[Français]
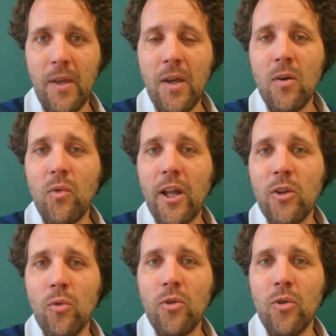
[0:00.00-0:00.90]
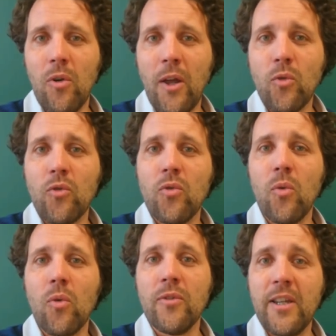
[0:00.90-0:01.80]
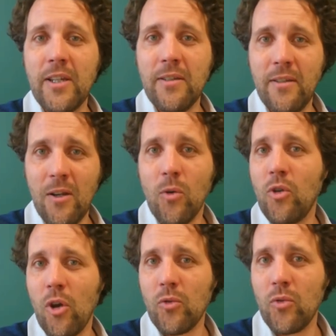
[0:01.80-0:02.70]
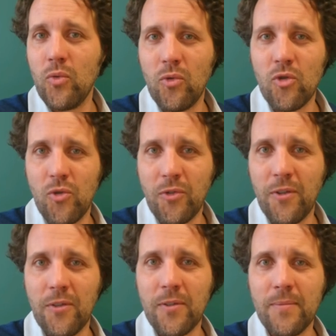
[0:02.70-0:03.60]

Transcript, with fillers: Voilà donc euh, la notion d'équité au cœur de toute justice.